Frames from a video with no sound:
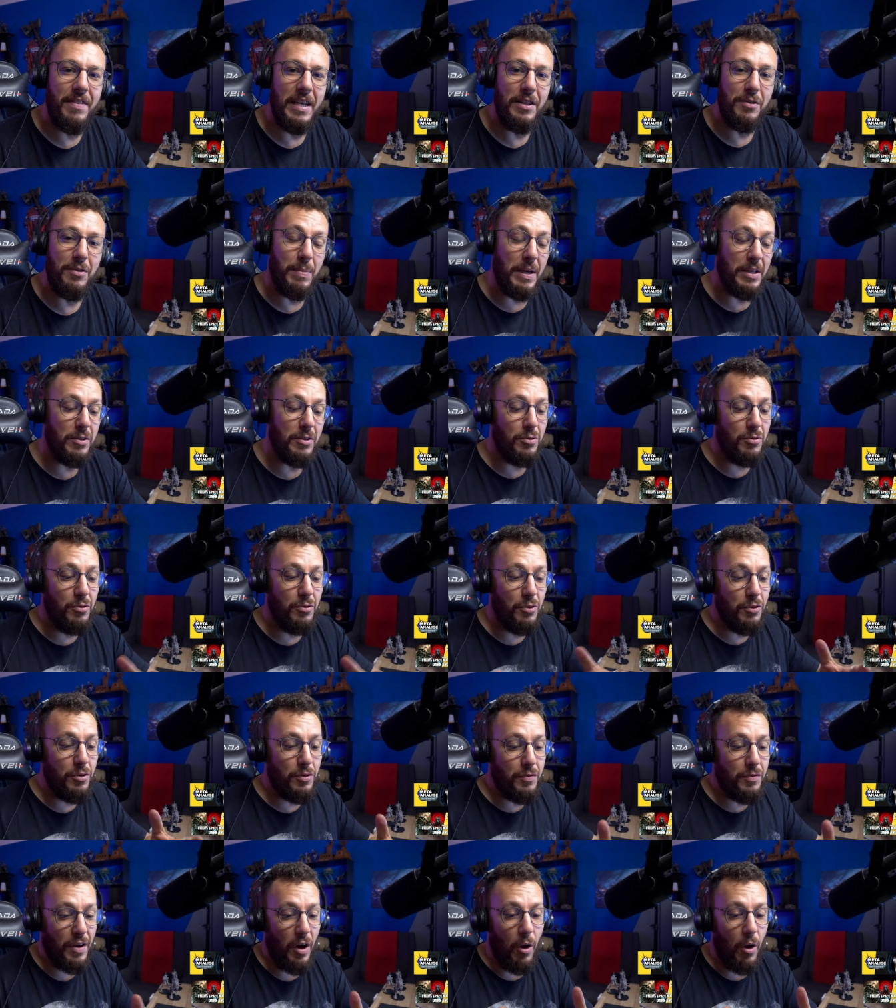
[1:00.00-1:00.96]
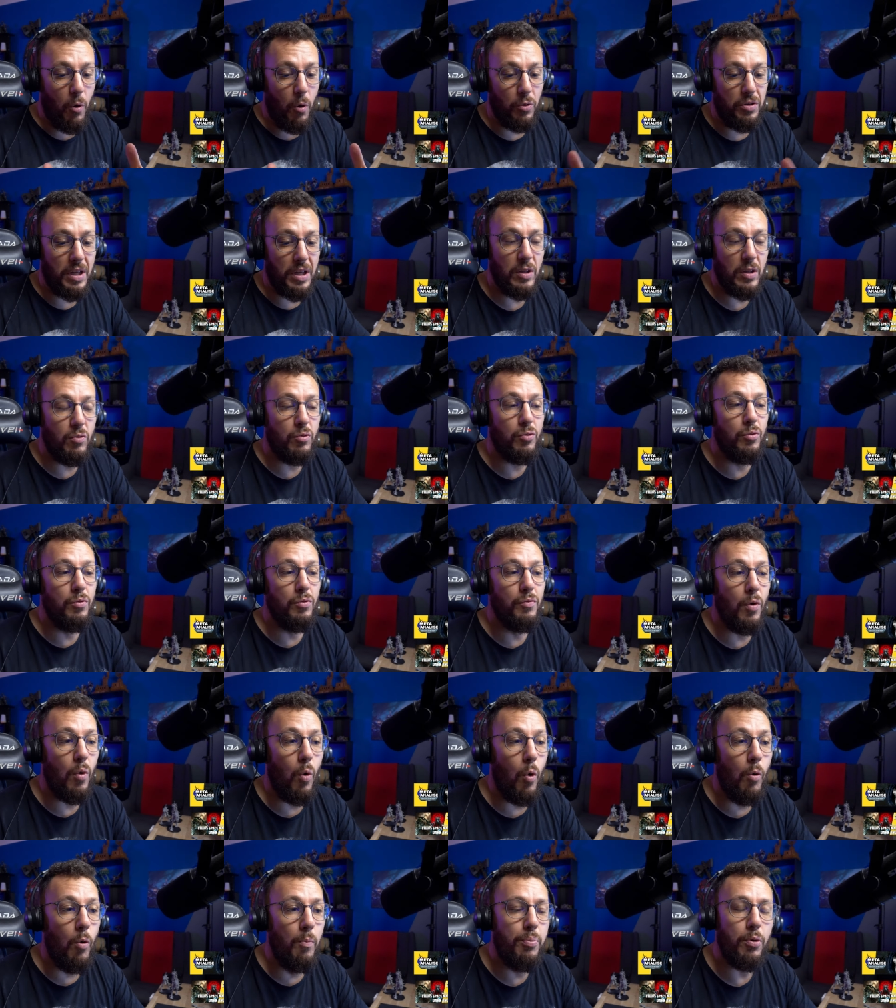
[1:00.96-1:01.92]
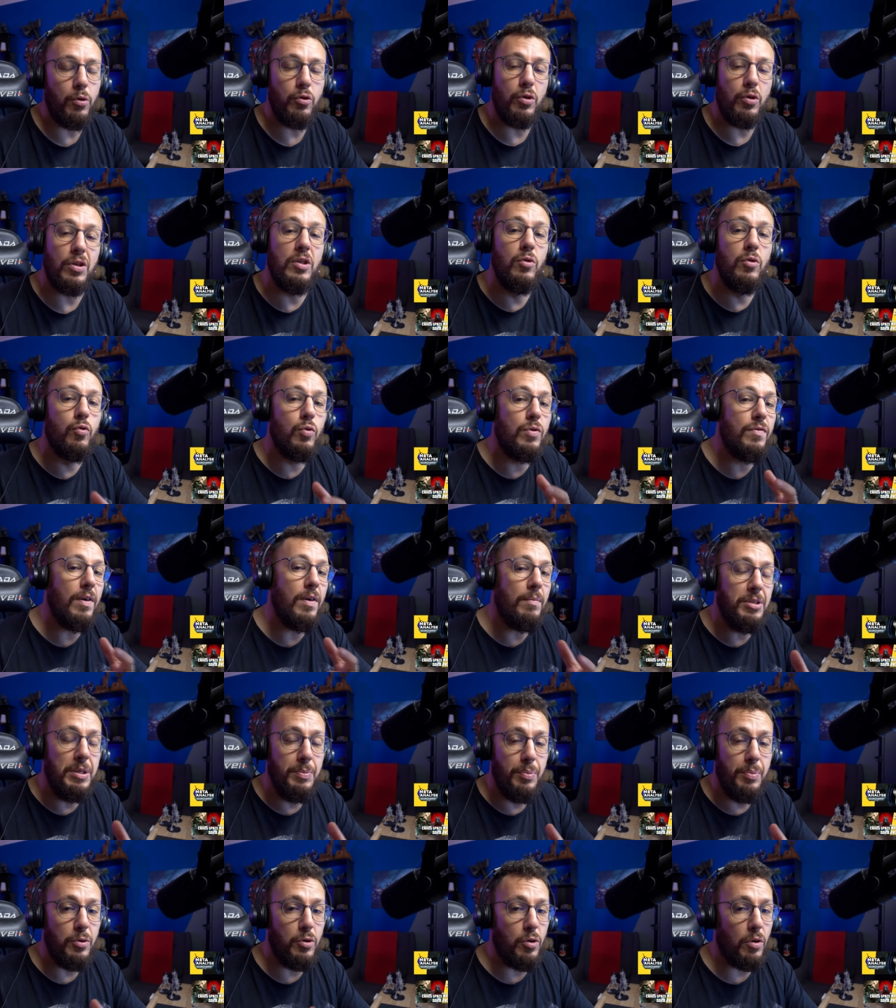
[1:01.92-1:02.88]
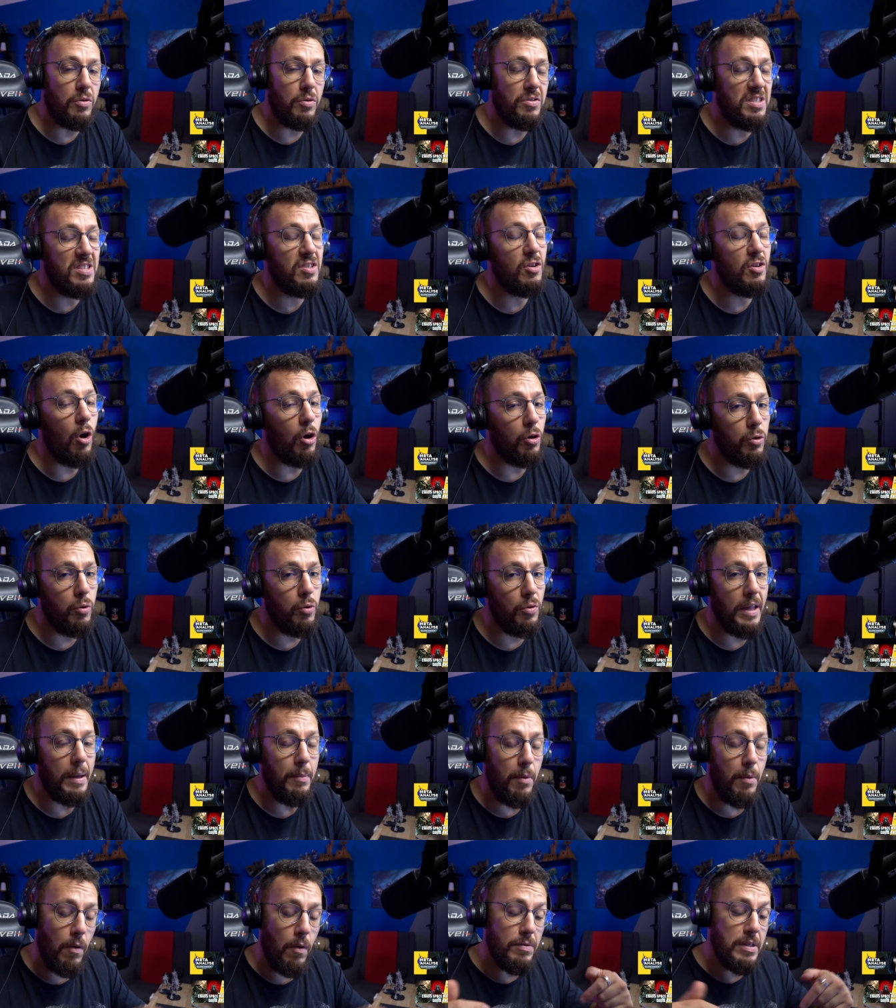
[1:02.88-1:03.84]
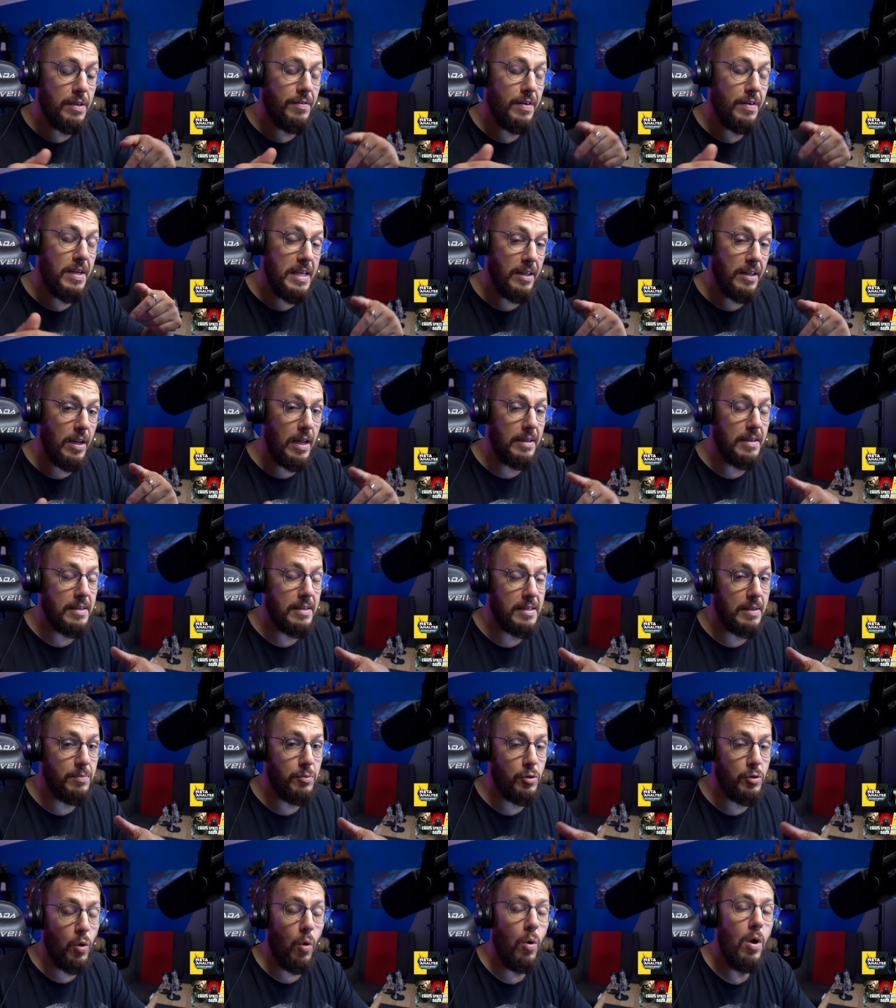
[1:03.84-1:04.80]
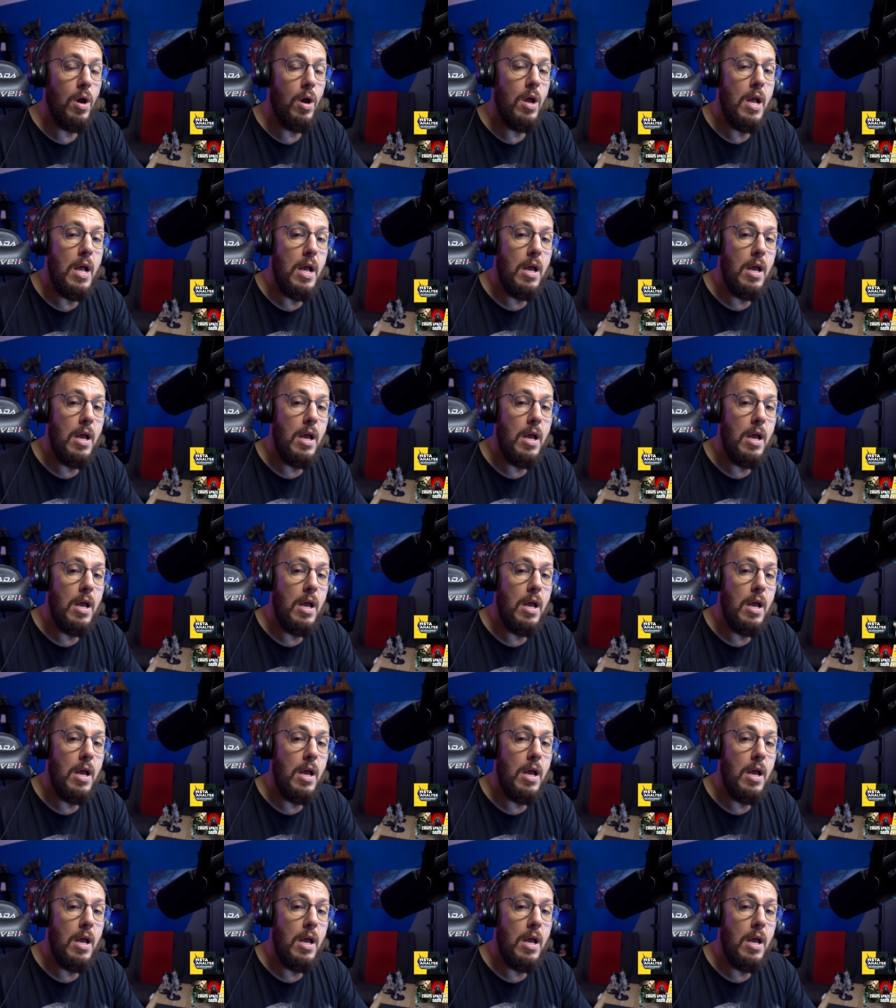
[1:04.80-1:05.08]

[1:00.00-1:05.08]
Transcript: va être bah, de se faire rencontrer tout ce nouveau groupe. Pour ceux qui nous suivent un petit peu sur Discord notamment, vous avez le lien dans la description.